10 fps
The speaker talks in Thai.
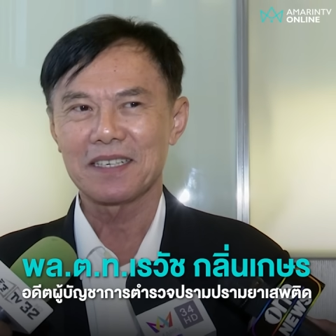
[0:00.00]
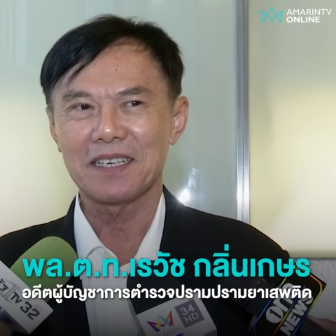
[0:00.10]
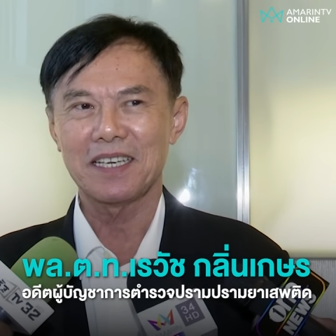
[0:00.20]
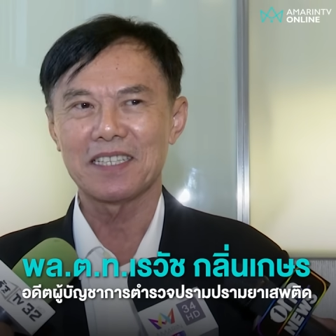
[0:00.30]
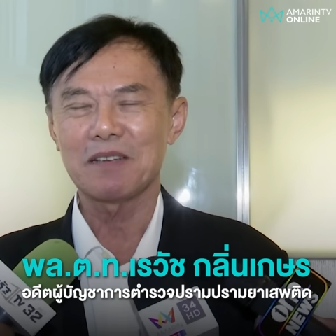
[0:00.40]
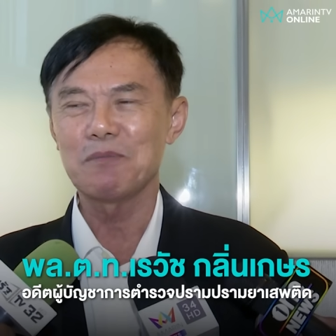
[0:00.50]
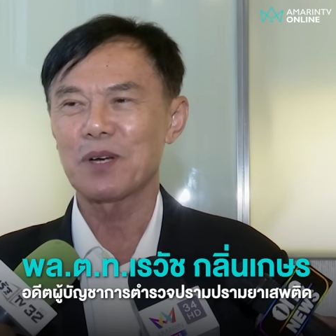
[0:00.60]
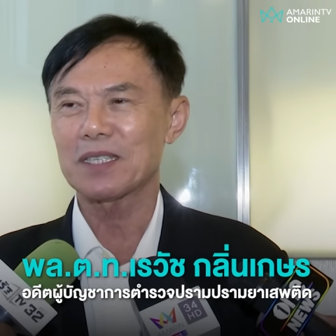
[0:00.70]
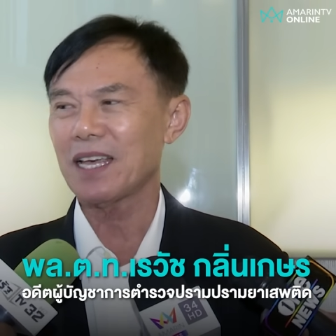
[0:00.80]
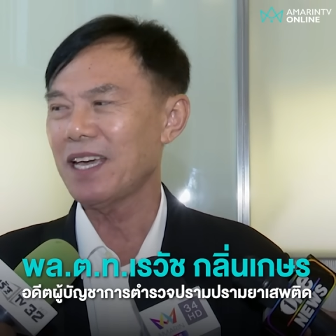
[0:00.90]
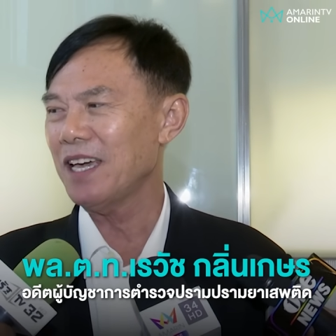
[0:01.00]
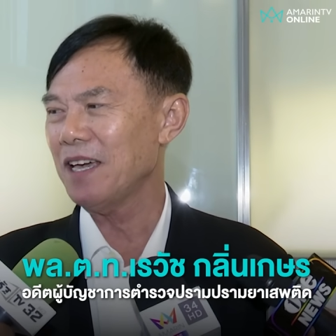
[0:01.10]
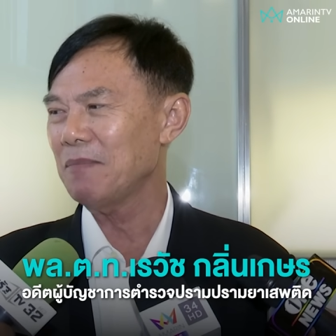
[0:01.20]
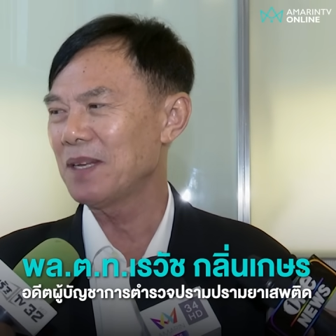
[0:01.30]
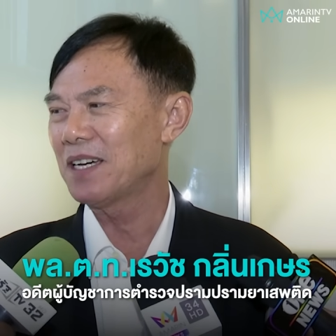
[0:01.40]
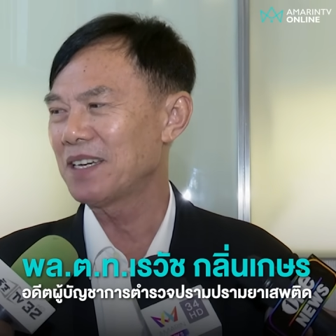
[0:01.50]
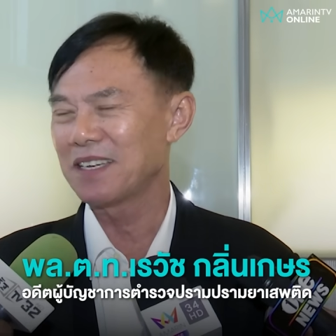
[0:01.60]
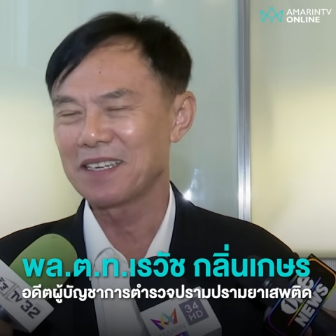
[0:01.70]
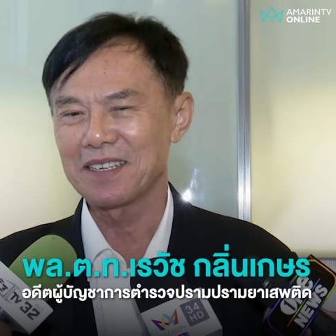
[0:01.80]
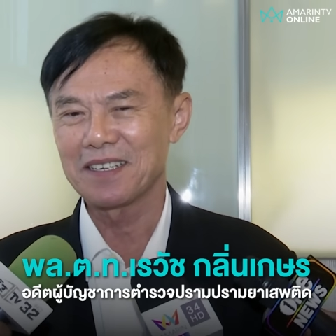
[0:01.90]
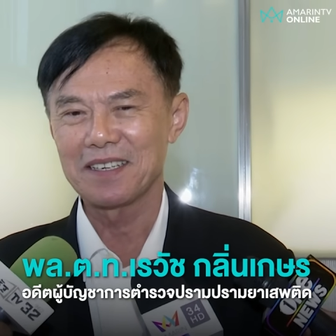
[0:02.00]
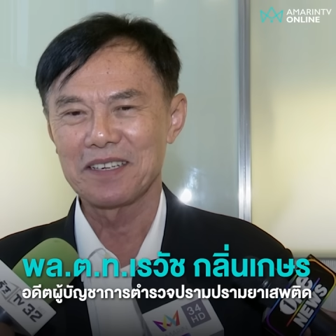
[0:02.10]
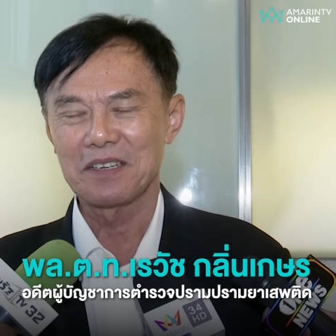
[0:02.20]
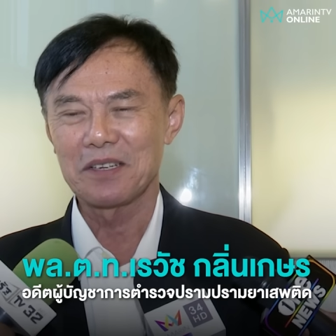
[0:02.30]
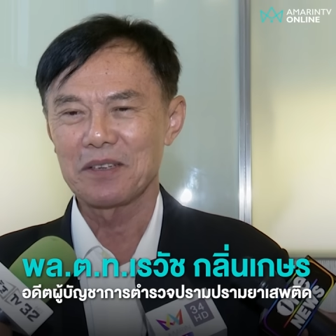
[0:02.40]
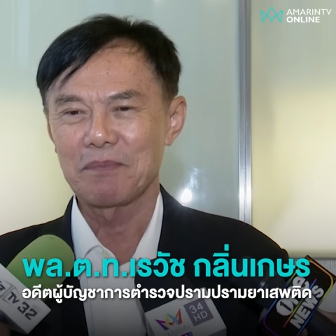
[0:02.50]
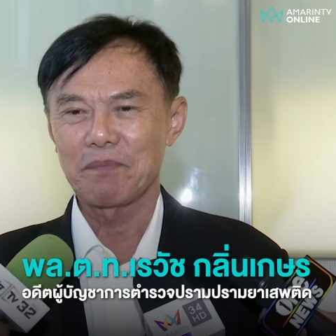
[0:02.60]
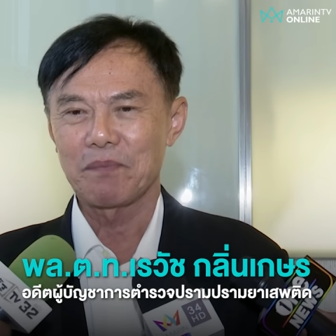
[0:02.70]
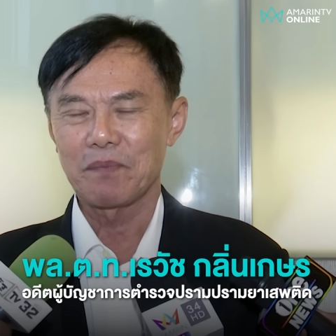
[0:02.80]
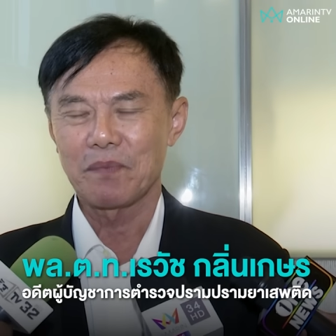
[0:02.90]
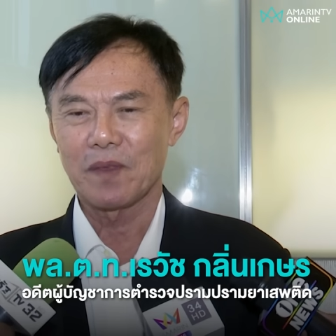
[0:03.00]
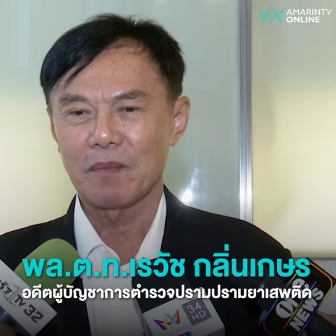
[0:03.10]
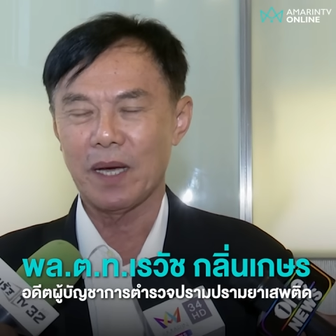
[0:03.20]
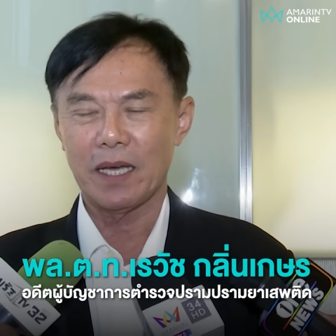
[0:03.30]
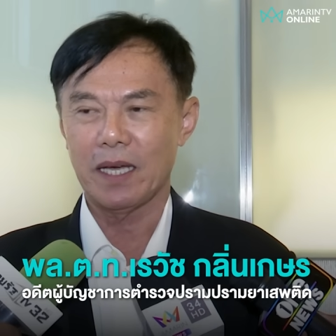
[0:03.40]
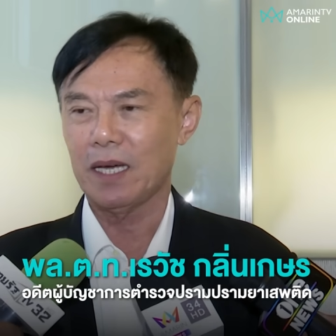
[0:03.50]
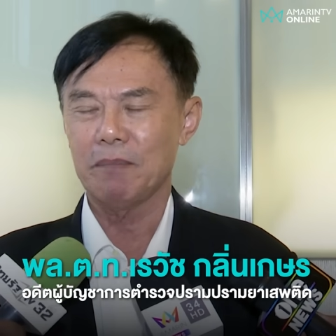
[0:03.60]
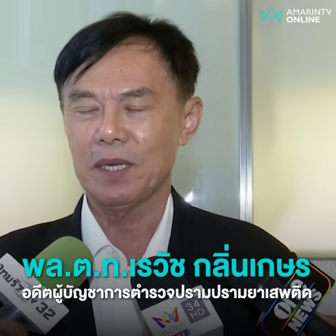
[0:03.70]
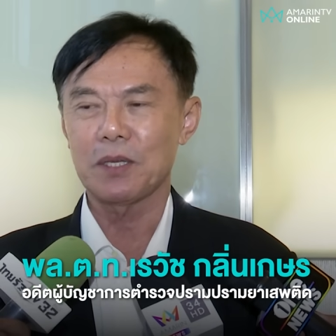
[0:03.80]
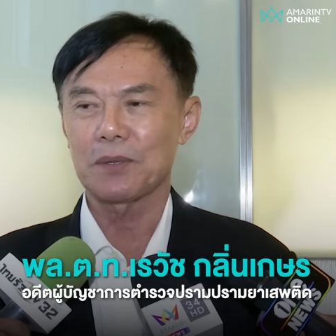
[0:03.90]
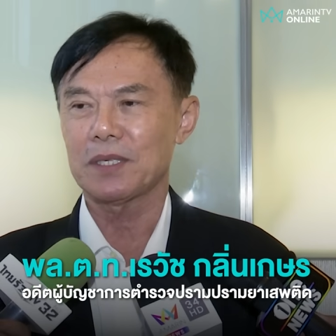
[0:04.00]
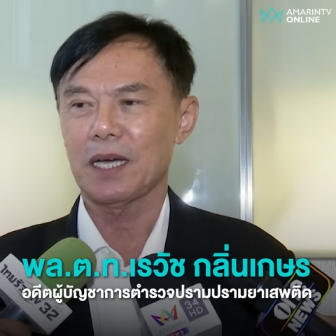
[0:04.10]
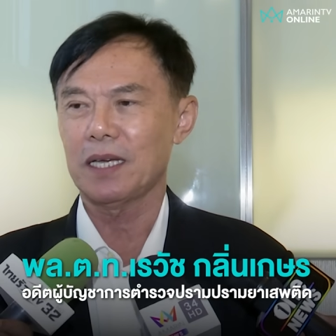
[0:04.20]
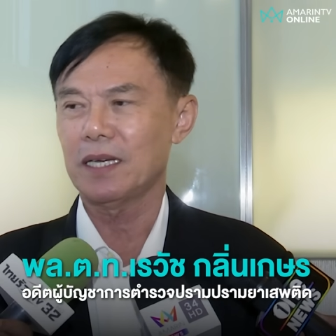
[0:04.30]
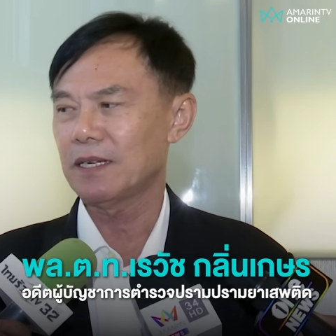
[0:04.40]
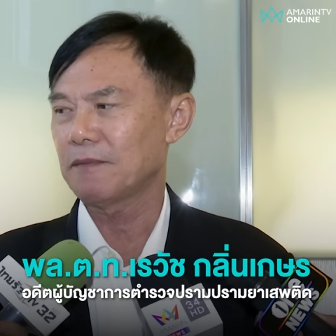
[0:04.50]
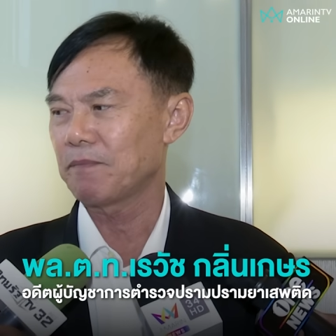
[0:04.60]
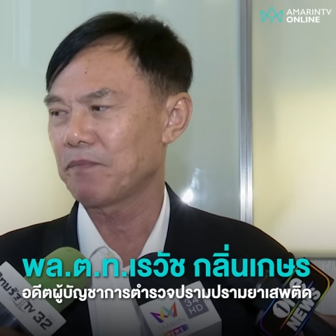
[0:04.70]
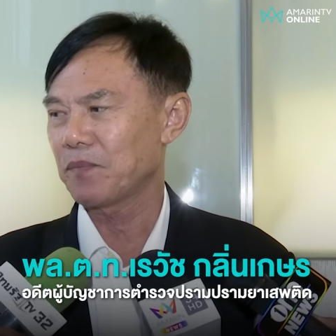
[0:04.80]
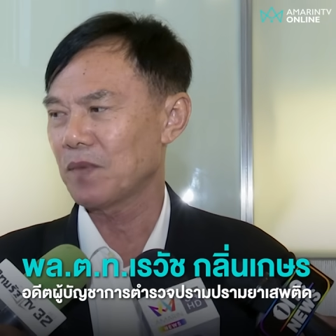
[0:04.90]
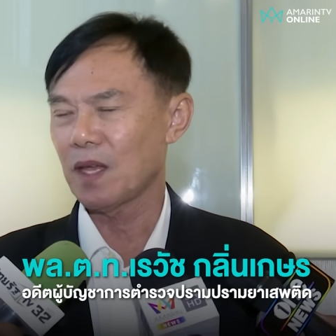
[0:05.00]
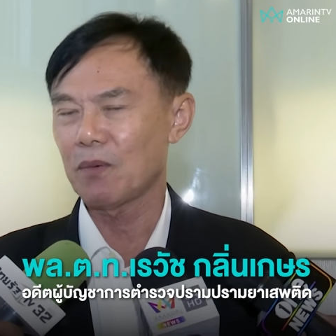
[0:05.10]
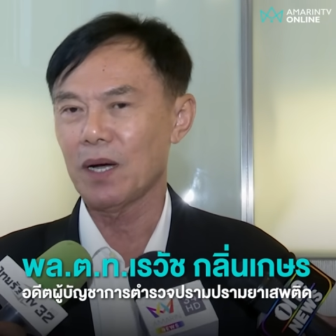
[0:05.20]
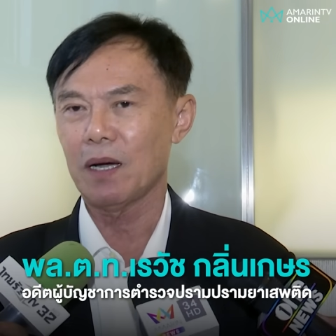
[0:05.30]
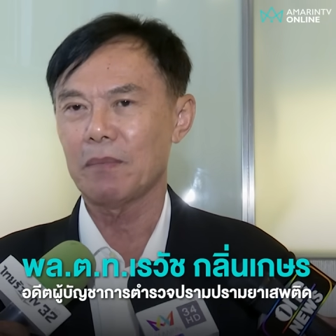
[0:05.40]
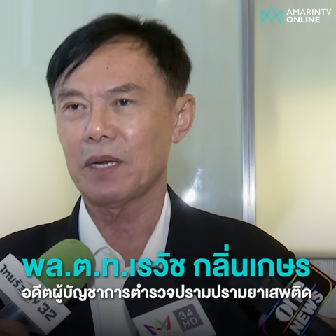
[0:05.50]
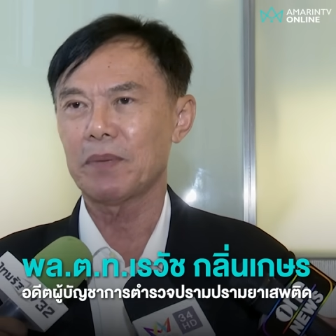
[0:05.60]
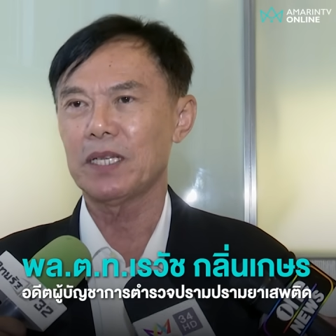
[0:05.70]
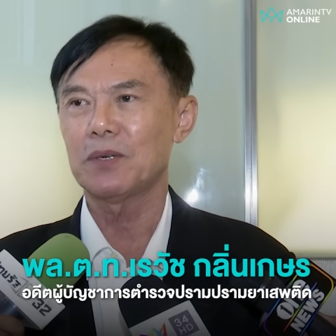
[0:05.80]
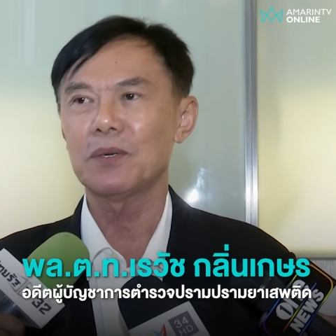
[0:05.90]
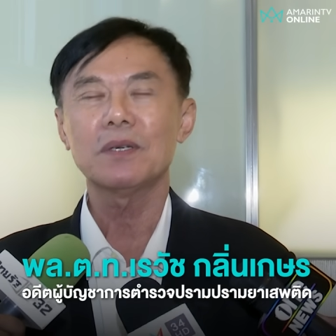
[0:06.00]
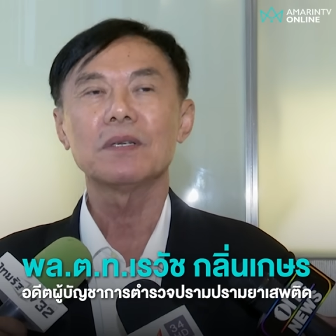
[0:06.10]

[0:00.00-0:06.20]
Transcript: ก็เห็นตำรวจเต็มเลยตกใจไหมฮะตอนแรกไม่ฮะไม่ตกใจอะ่ะ แต่ว่ามันเป็นชุด